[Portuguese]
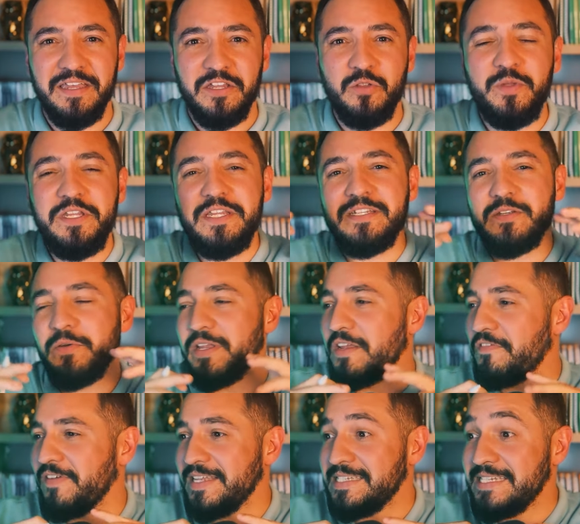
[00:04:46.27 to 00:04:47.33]
No início eu queria
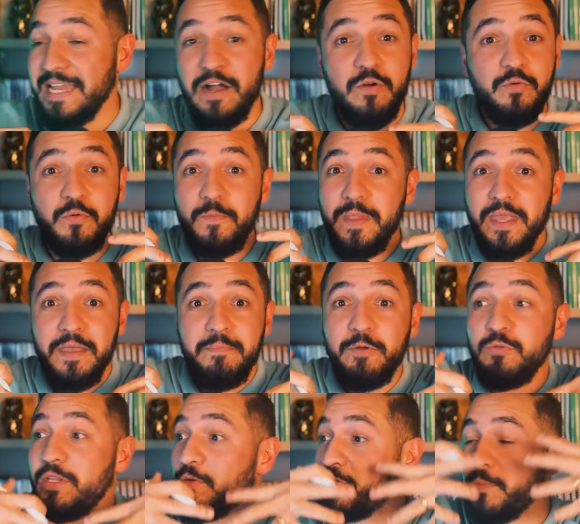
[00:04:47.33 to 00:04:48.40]
fazer algo, meu
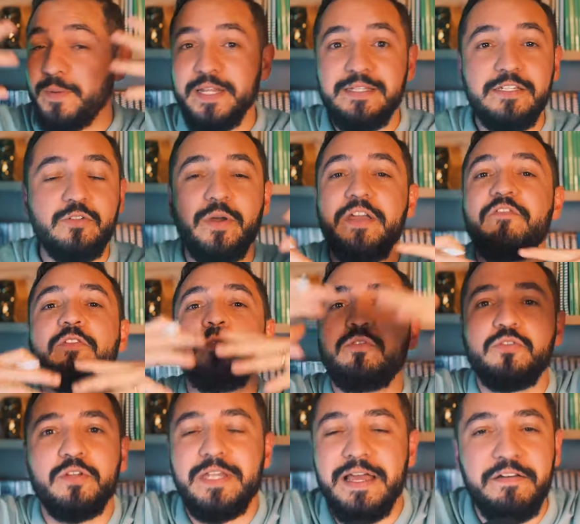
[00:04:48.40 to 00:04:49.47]
Deus, eu preciso
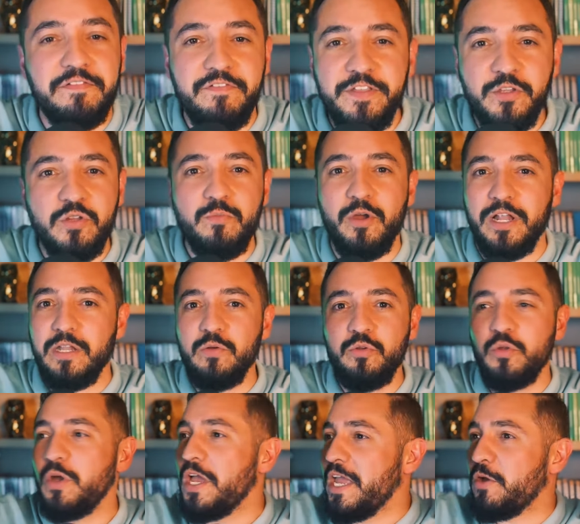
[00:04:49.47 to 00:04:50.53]
revolucionar a vida do meu
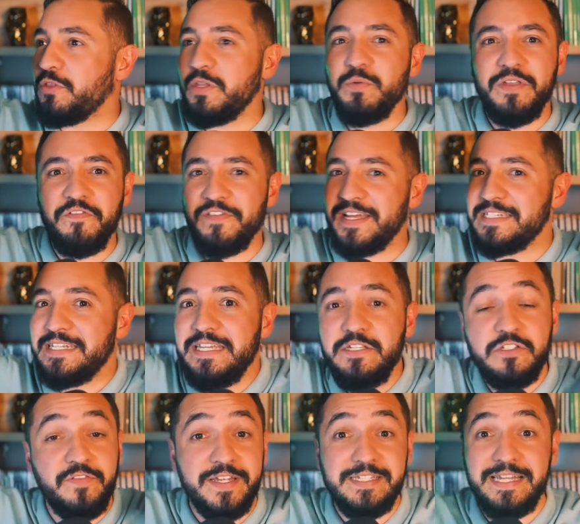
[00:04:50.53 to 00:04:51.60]
aluno, eu tenho que fazer
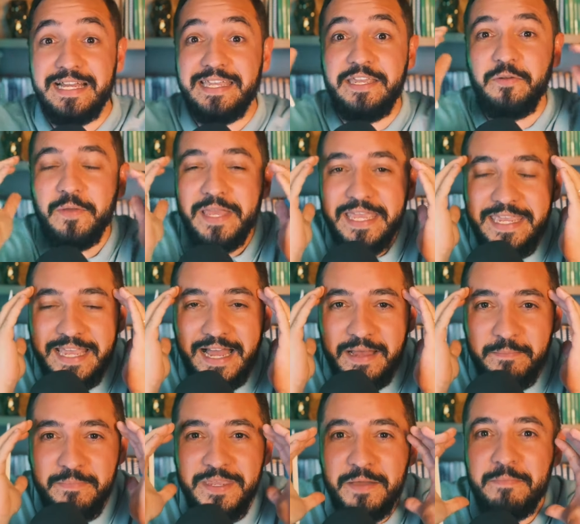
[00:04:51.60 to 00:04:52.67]
isso, fazer aquilo, e a
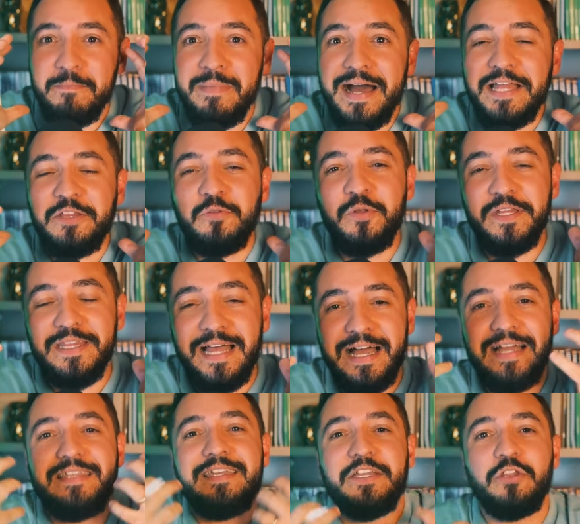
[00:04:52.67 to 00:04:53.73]
minha
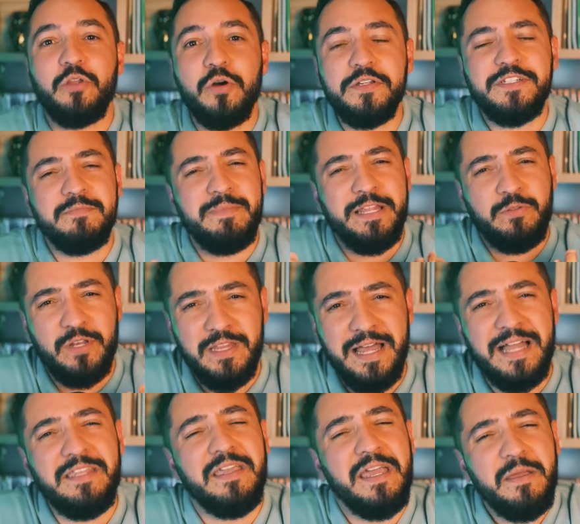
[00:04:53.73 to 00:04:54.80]
maturidade, a nossa
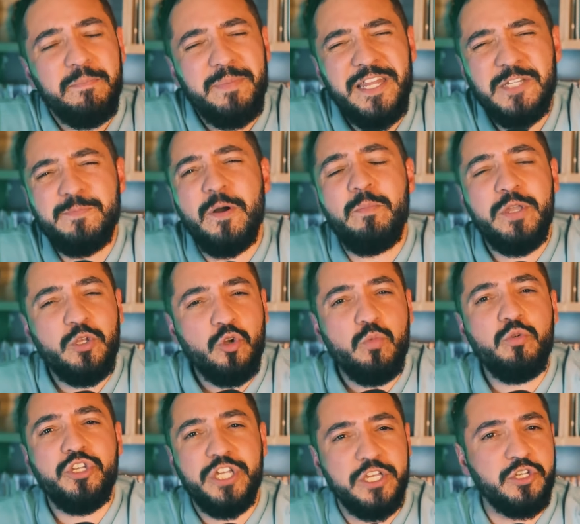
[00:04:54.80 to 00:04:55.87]
maturidade, principalmente
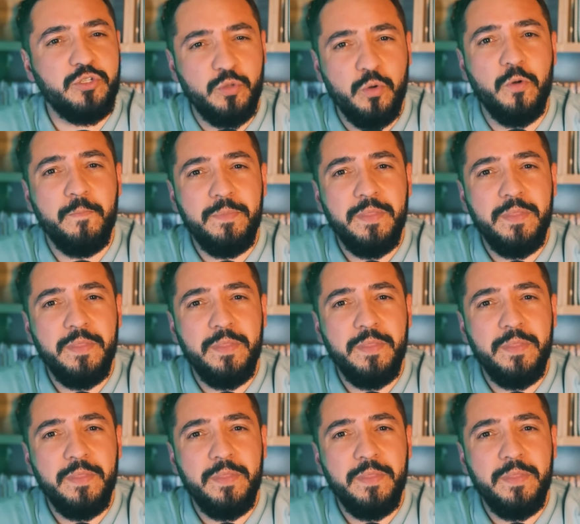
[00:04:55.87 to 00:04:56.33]
como gestor,